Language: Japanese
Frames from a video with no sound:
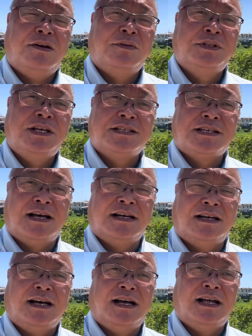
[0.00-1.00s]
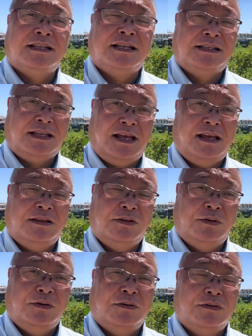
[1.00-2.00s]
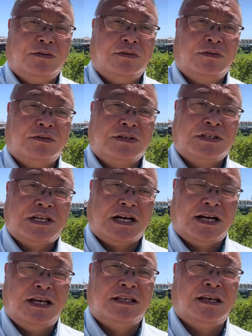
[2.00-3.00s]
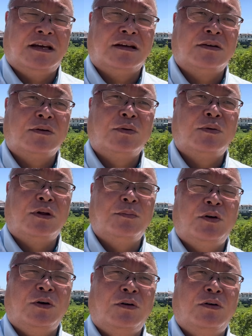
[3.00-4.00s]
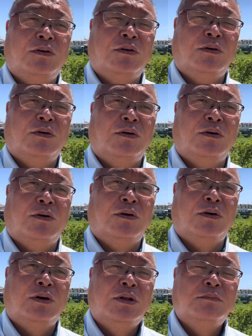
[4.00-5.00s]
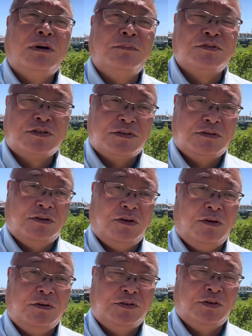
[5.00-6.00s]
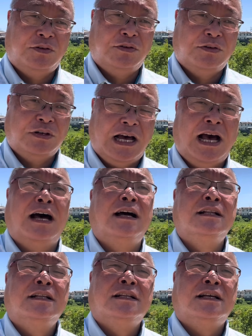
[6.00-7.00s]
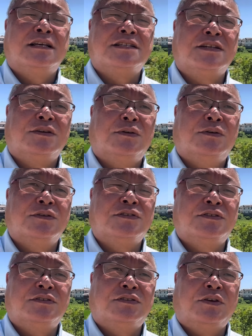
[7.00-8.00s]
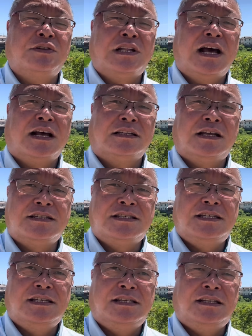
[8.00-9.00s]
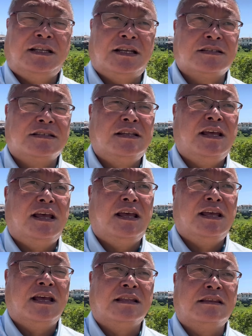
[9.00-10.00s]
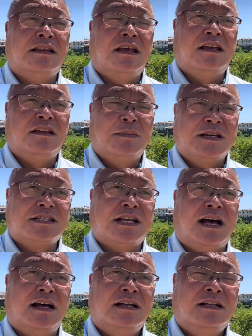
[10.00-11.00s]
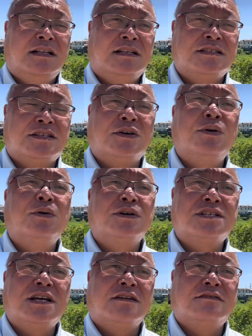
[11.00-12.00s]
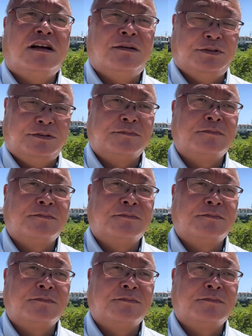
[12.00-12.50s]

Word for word: お姉さんが出ての記者会見、これも、まあ、文春の人が進行をするというような形でですね、やっていました。司法記者クラブ